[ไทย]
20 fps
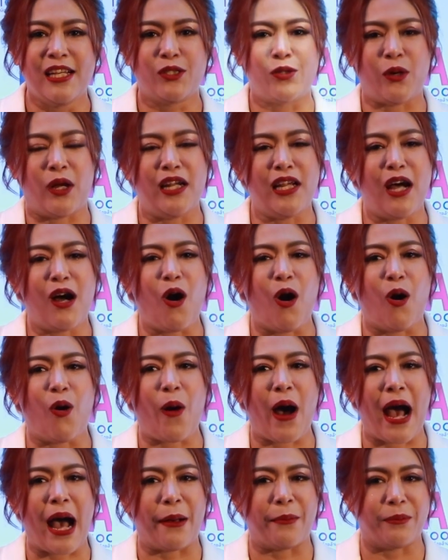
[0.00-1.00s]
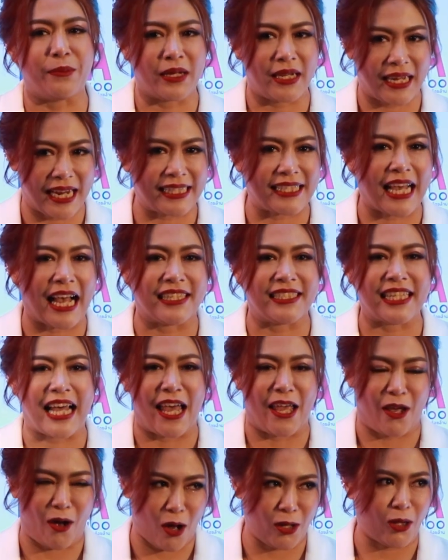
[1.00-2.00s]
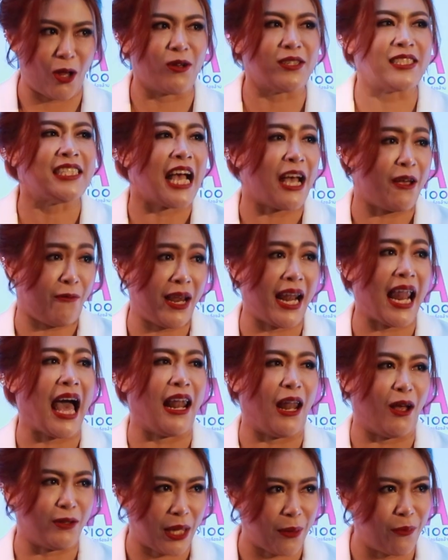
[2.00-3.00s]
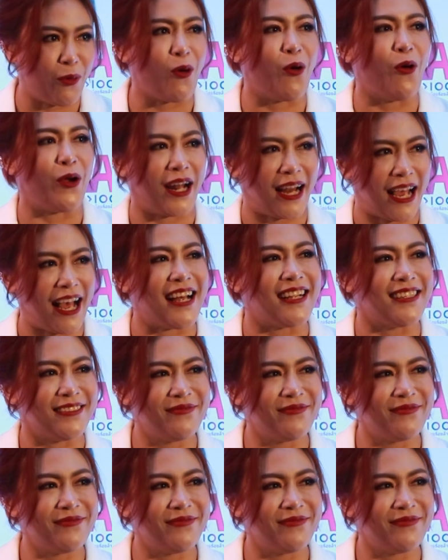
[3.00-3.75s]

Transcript: ส่วนเรื่องของความกระจ่างใส ก็ต้องใช้เวลาแล้วแต่บุคคลค่ะ